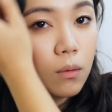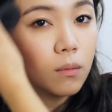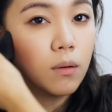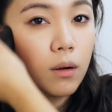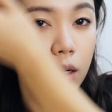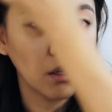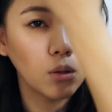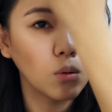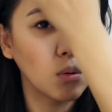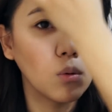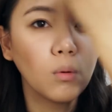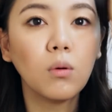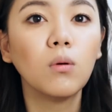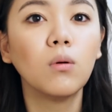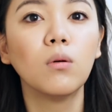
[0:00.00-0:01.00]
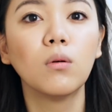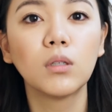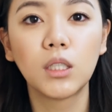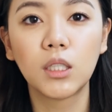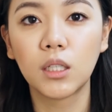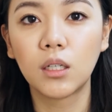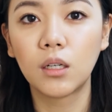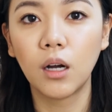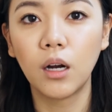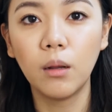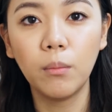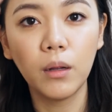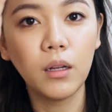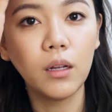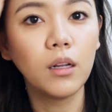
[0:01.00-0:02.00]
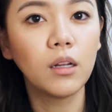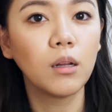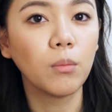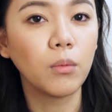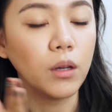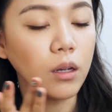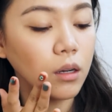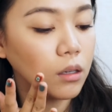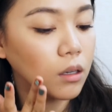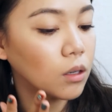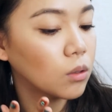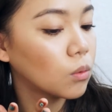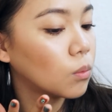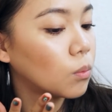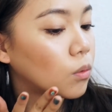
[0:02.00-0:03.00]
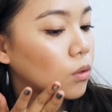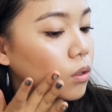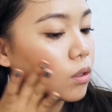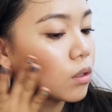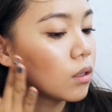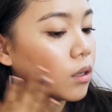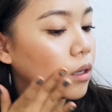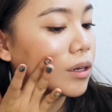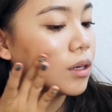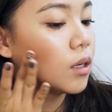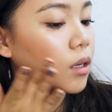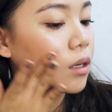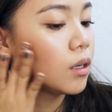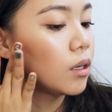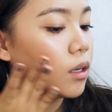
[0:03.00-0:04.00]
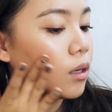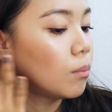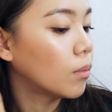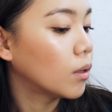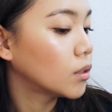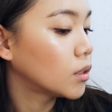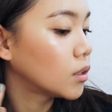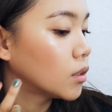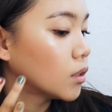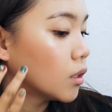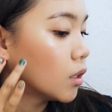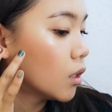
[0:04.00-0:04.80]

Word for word: 割とこう、しっかりめに入れてもいいかなと思っています。